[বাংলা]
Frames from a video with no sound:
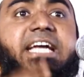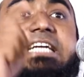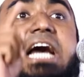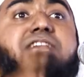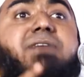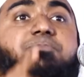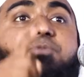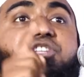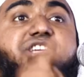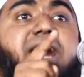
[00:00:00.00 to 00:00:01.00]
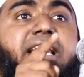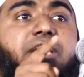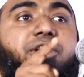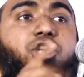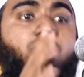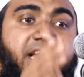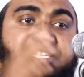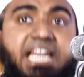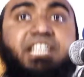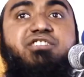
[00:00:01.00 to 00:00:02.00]
এই কালেমার প্রতি ইমান আনয়ন করা
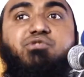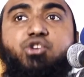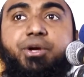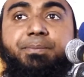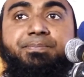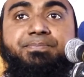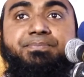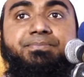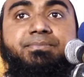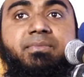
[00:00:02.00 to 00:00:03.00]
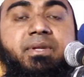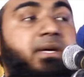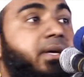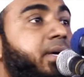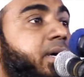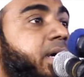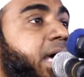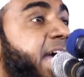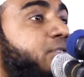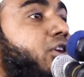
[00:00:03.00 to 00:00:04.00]
এটা আরেকটা বিষয়
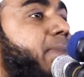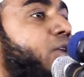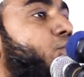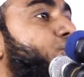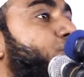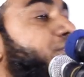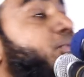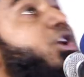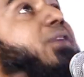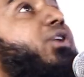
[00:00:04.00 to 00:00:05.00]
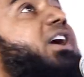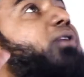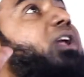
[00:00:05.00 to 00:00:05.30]
একজন মানুষ যদি মুখে মুখে